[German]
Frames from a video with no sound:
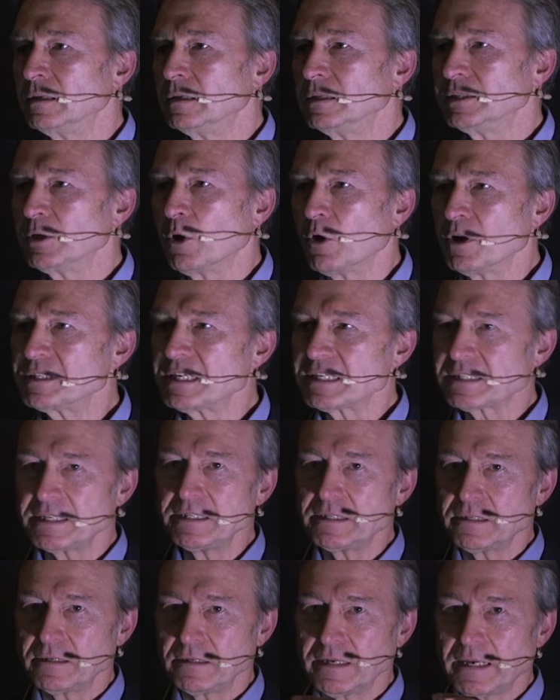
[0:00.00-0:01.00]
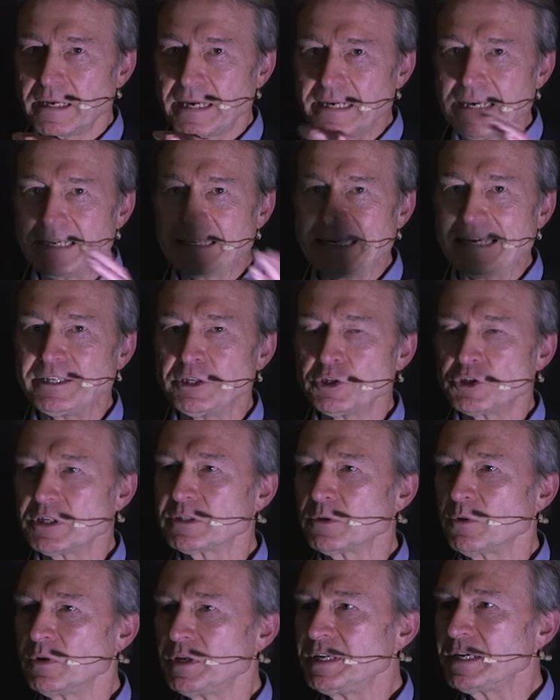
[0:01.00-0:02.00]
Die Häuser sind energetisch
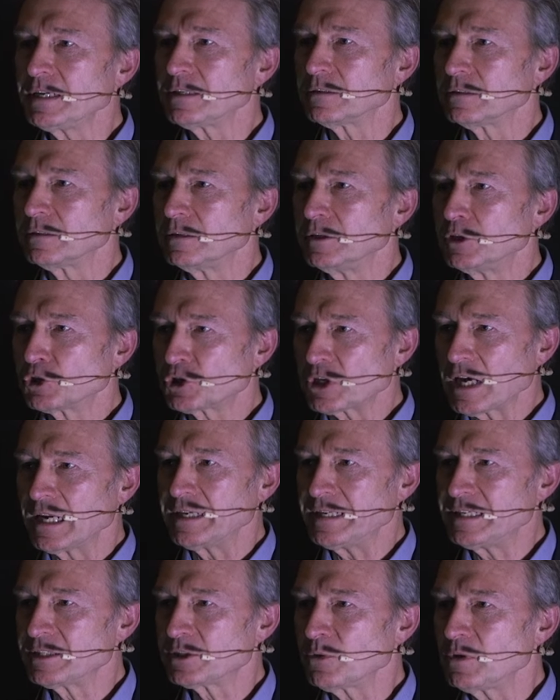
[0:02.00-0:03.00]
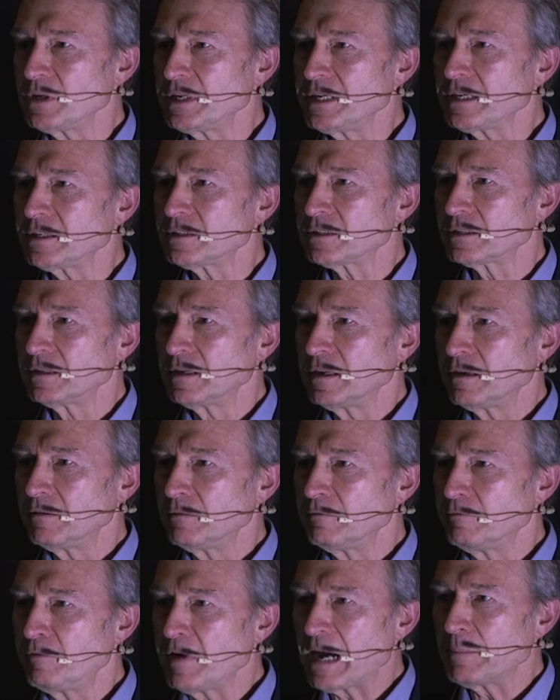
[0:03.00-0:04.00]
isoliert, schallisoliert,
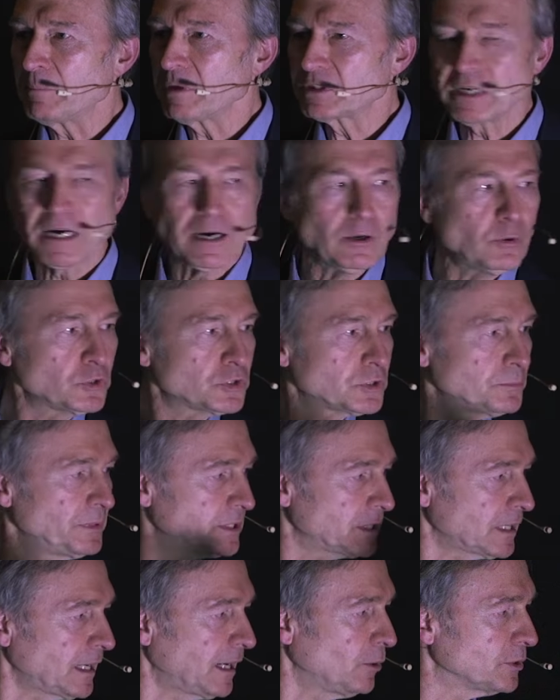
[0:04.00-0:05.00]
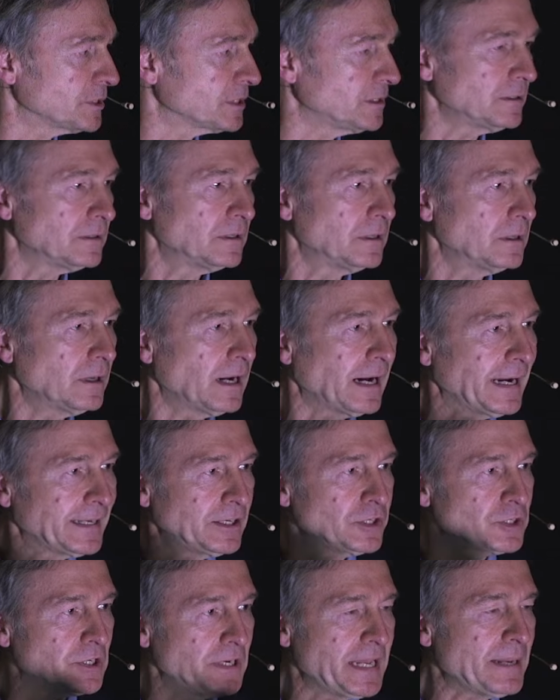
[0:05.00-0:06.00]
Wärmetausch mit draußen.
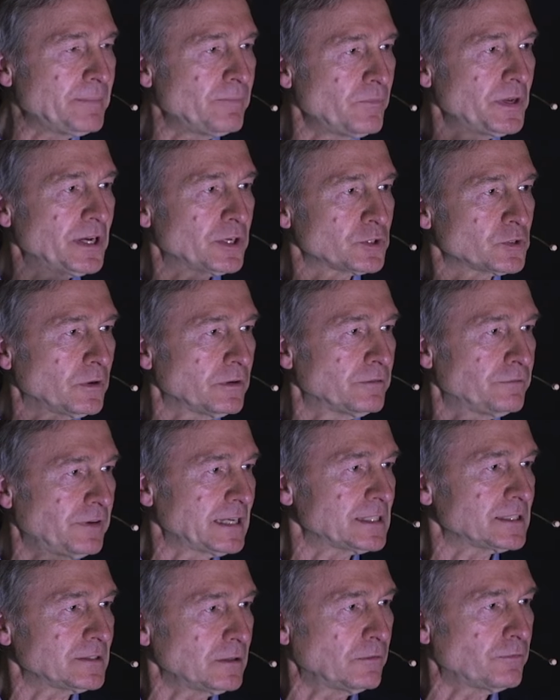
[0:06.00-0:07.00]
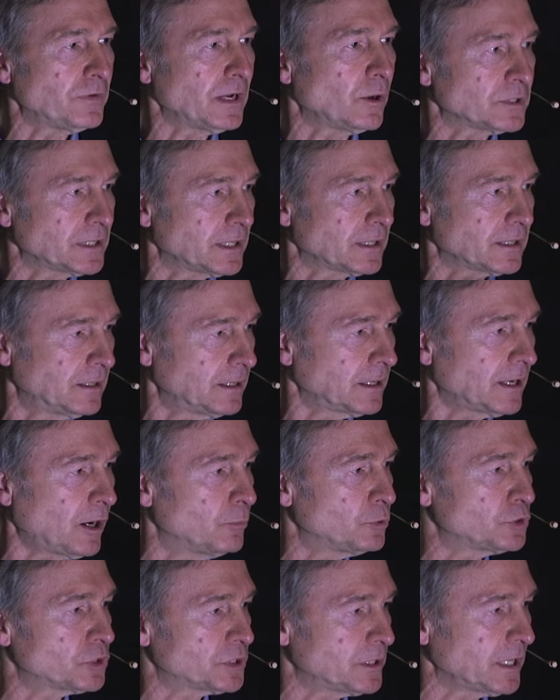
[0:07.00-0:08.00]
Eigentlich leben wir ja schon fast auf lauter
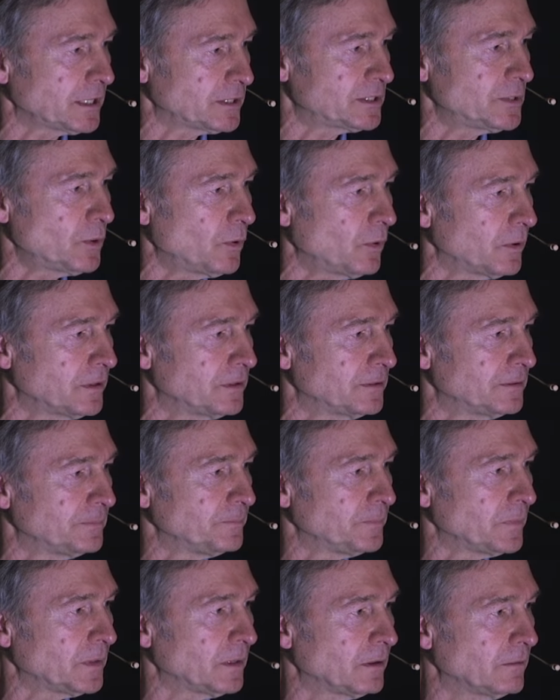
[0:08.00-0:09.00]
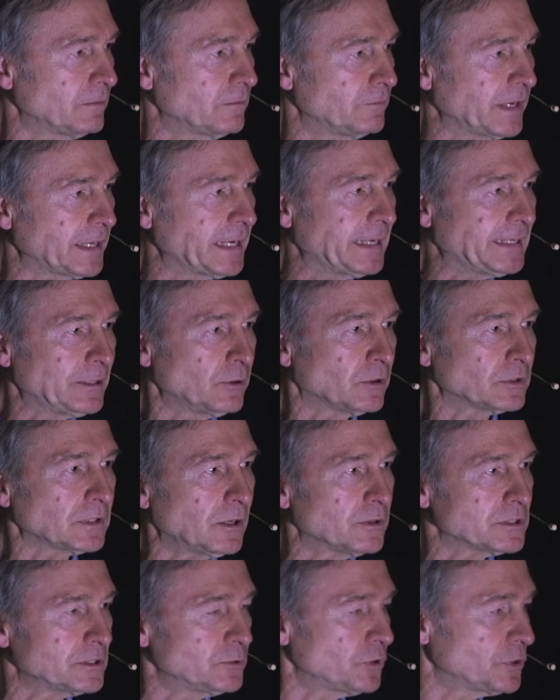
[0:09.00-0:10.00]
Raumstationen. Wer geht denn noch
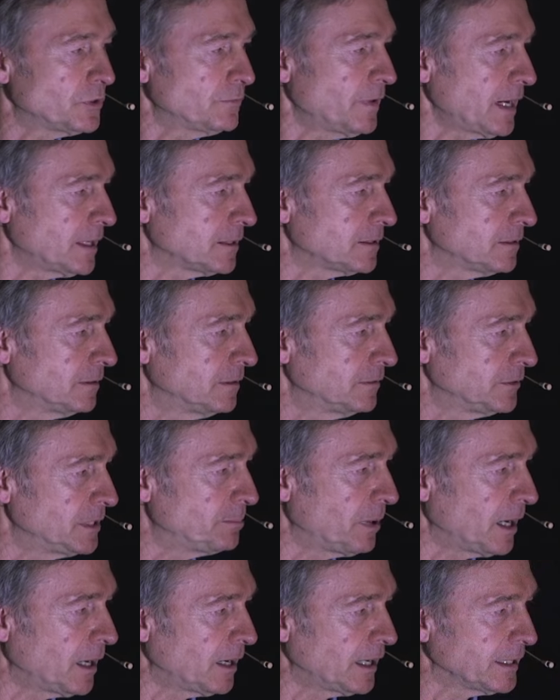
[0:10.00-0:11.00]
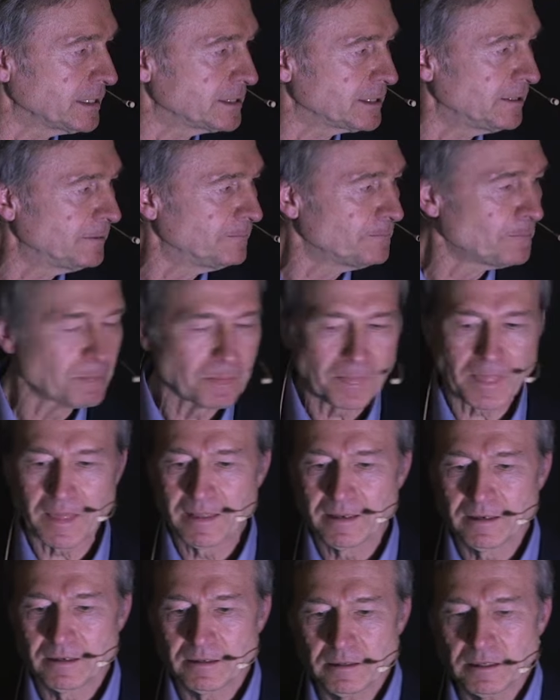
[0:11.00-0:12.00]
draußen durch den Wald? Die paar Hansel.
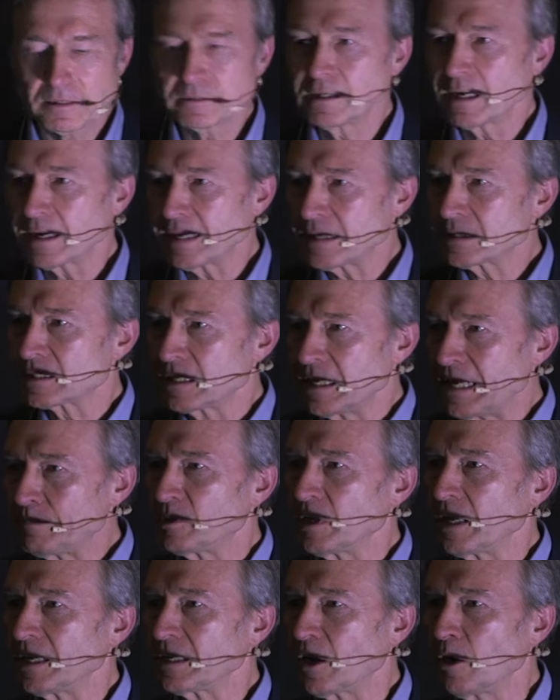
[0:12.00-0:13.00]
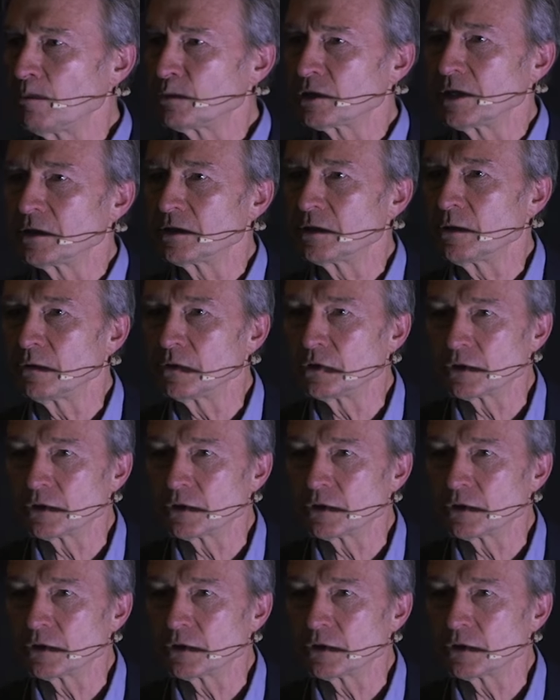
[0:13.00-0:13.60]
Ja, der Rest lebt ja in Raumstationen